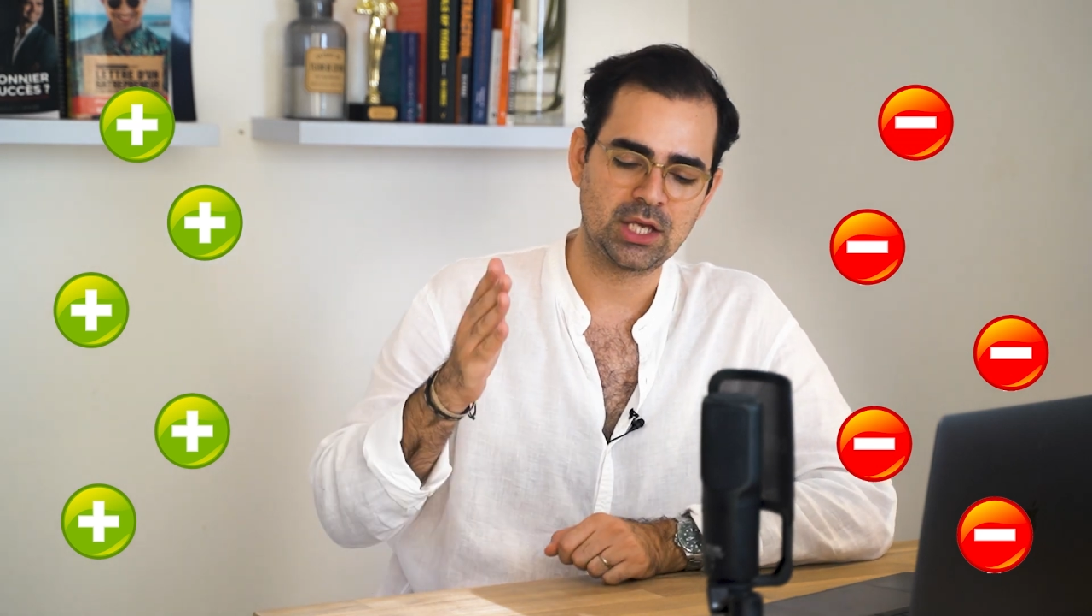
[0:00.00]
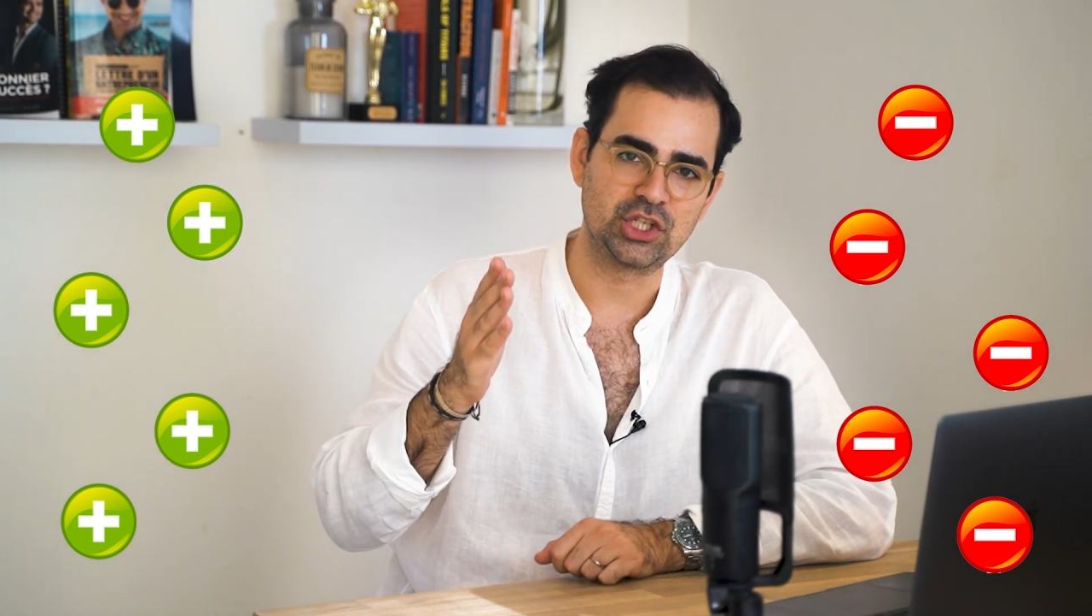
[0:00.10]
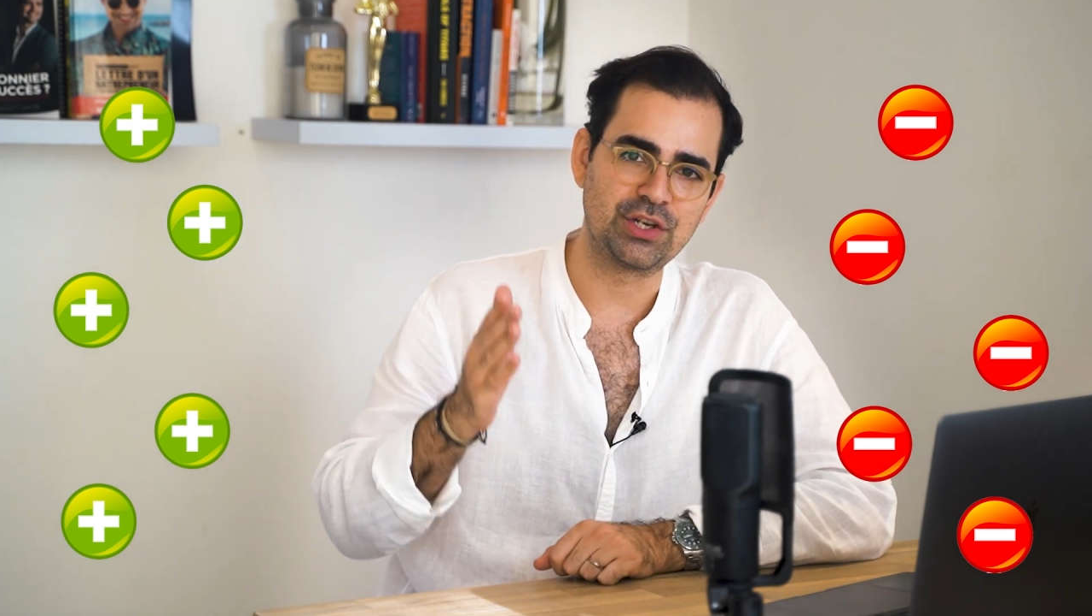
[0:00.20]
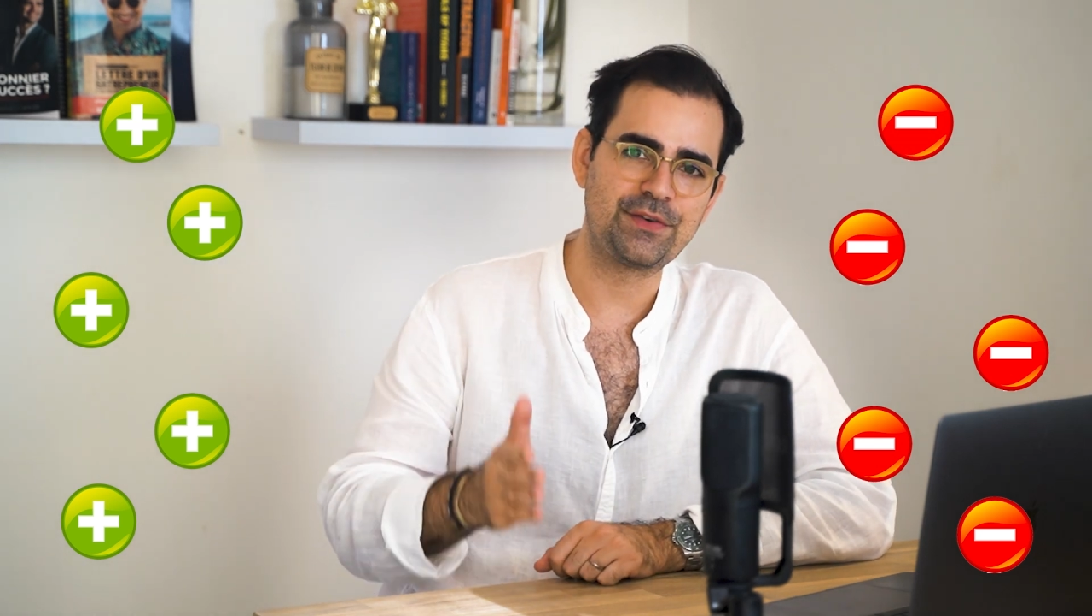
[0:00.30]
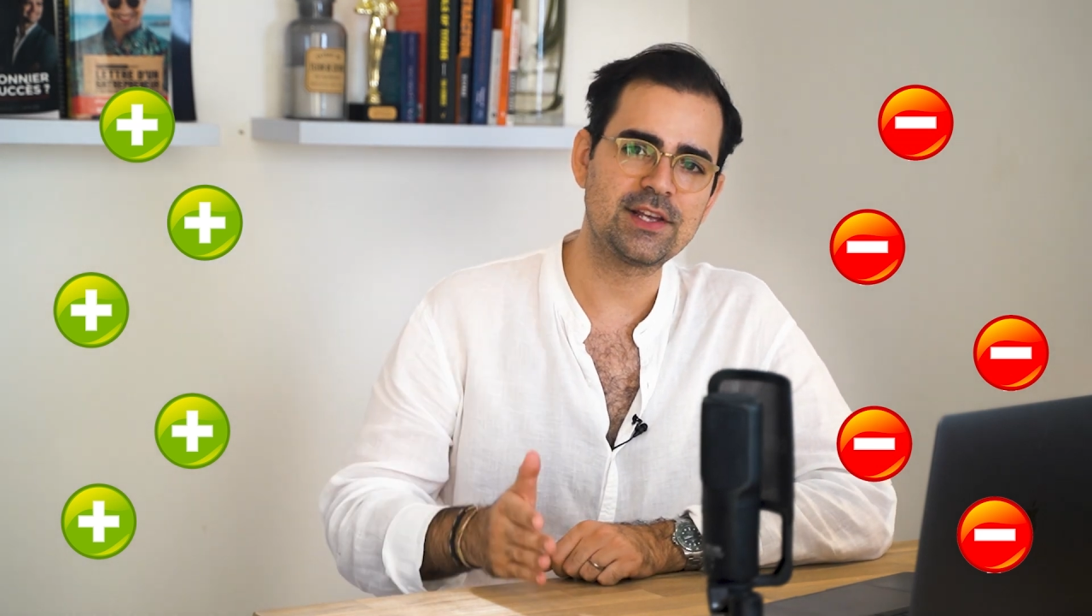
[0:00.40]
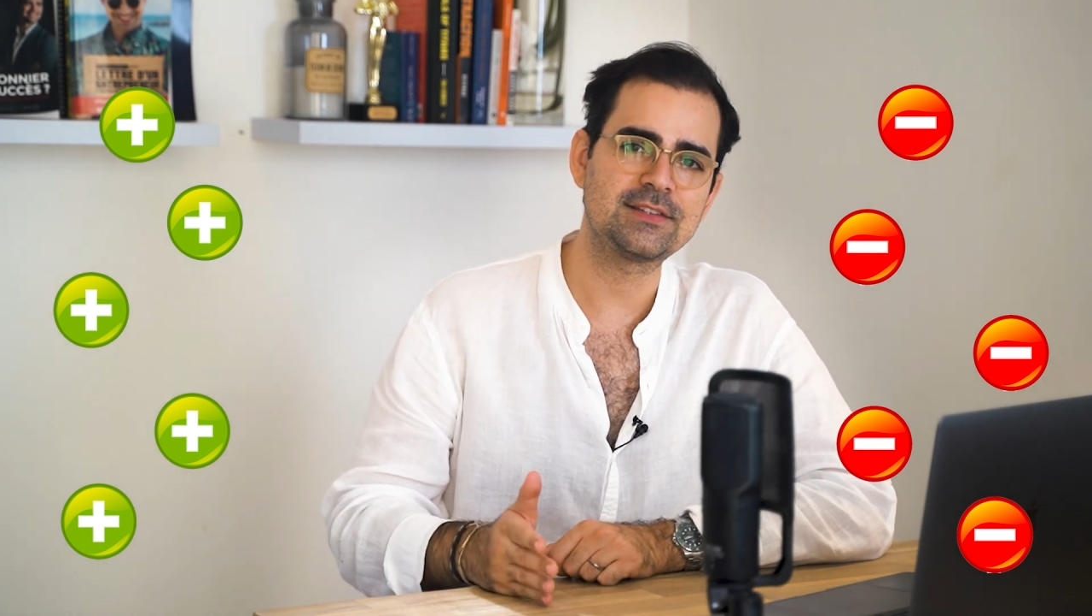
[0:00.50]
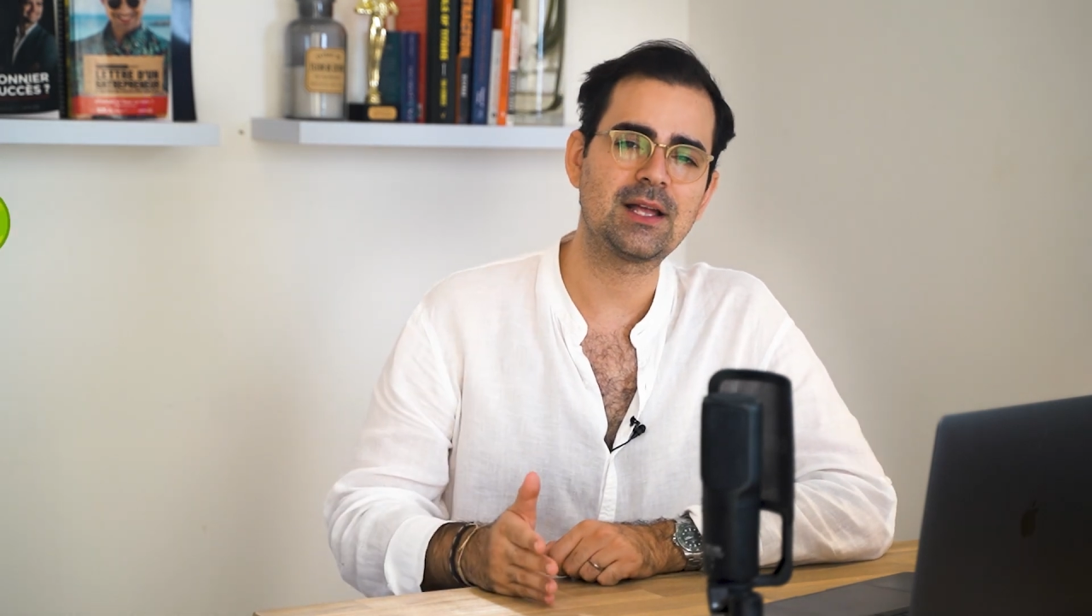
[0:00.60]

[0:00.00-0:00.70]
J'ai fait ce